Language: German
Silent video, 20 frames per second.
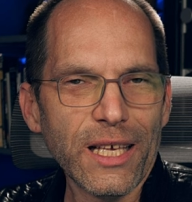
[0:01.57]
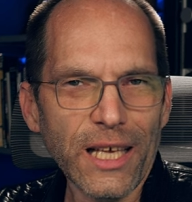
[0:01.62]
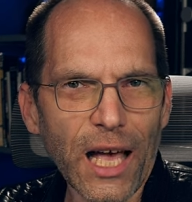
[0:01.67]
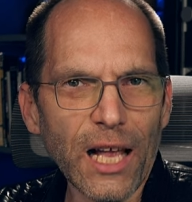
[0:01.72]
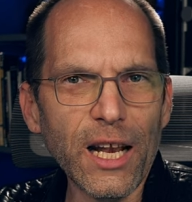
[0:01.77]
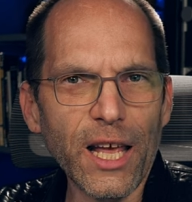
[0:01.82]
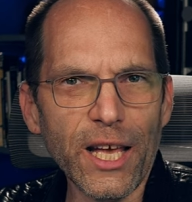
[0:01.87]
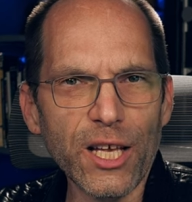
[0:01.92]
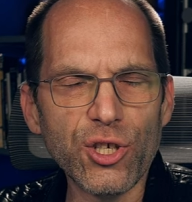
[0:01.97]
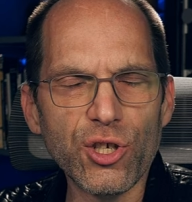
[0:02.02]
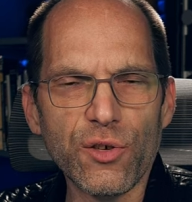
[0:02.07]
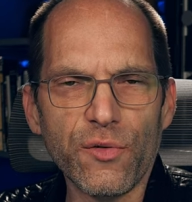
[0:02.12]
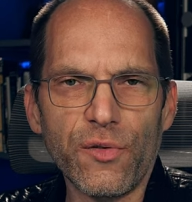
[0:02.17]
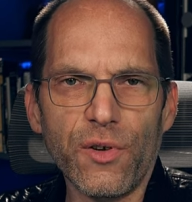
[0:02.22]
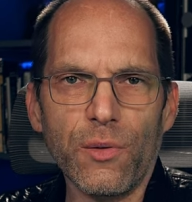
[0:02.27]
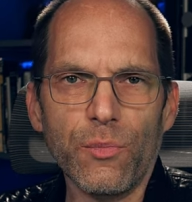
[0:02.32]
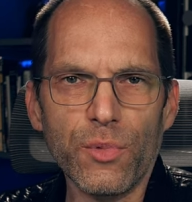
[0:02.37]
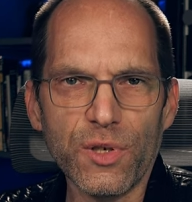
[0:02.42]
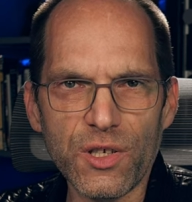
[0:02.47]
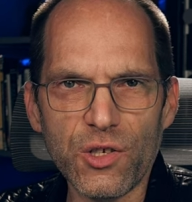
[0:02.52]
Geiler
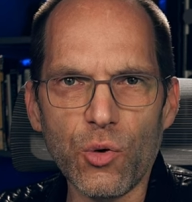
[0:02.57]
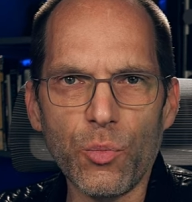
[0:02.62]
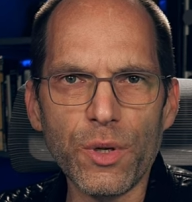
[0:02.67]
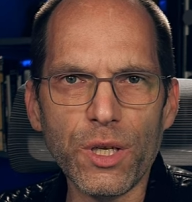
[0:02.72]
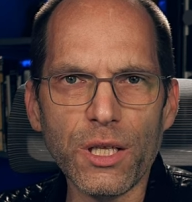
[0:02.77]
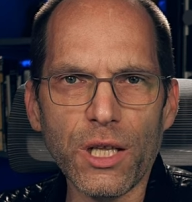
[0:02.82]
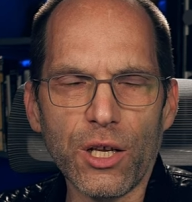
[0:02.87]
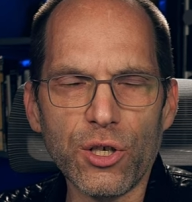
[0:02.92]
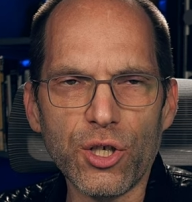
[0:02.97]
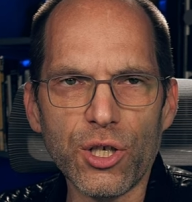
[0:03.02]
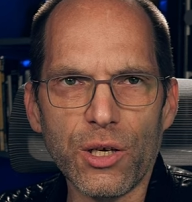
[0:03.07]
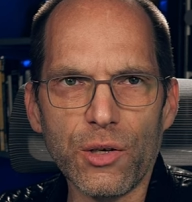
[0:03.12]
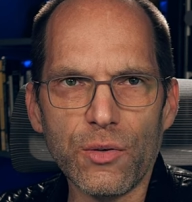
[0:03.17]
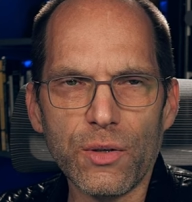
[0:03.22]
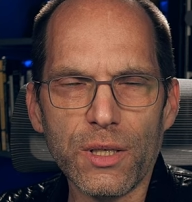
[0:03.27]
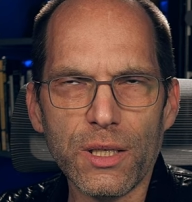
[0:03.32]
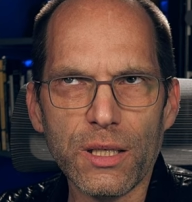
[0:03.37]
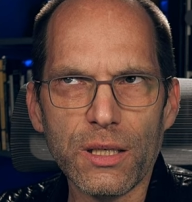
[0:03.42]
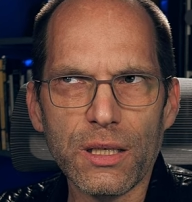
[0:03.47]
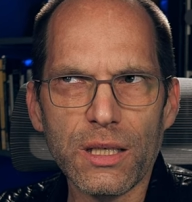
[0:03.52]
Actionfilm, müsst ihr unbedingt
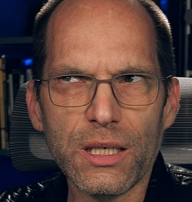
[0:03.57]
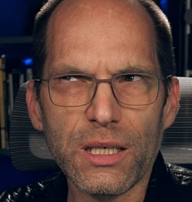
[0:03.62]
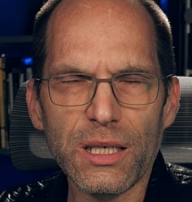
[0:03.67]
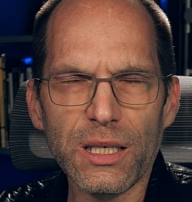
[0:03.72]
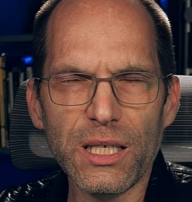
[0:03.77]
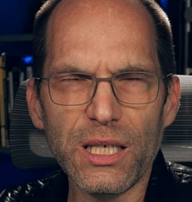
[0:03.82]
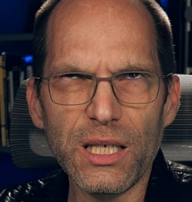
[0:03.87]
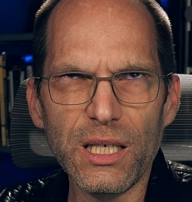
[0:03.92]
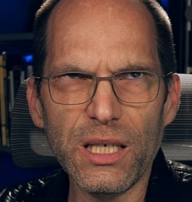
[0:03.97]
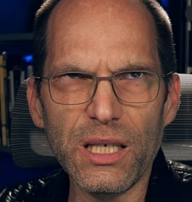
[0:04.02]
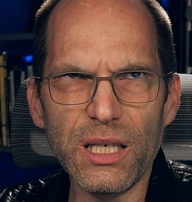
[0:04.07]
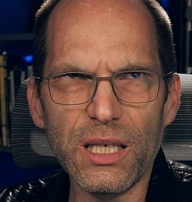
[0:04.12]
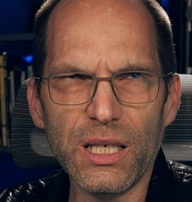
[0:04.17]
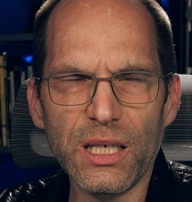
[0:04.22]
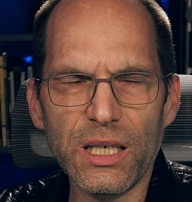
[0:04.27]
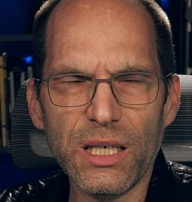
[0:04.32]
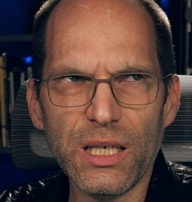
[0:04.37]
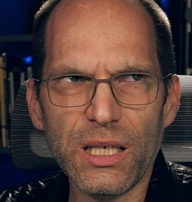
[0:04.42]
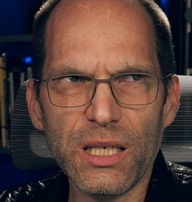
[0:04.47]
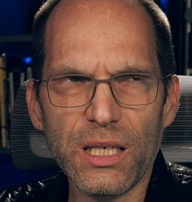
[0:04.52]
anschauen. I.